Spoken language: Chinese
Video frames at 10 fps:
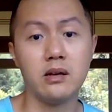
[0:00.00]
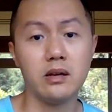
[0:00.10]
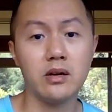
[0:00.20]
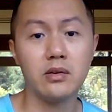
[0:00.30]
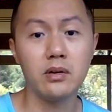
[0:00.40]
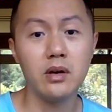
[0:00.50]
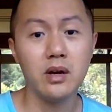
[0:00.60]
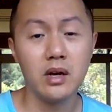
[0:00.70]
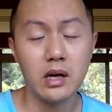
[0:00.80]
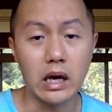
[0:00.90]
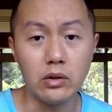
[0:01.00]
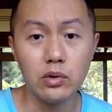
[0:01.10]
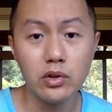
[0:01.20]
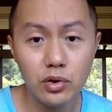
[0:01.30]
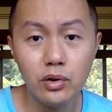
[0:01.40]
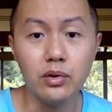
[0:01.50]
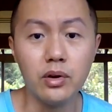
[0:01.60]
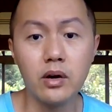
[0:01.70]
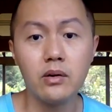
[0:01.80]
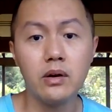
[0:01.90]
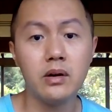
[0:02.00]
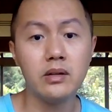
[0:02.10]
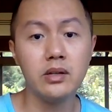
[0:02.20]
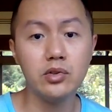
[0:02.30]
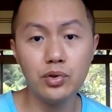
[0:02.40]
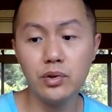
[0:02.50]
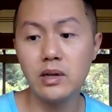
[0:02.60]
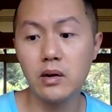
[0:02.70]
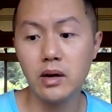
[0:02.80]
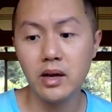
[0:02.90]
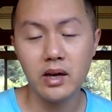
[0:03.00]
然后很多人去旅游，一去到。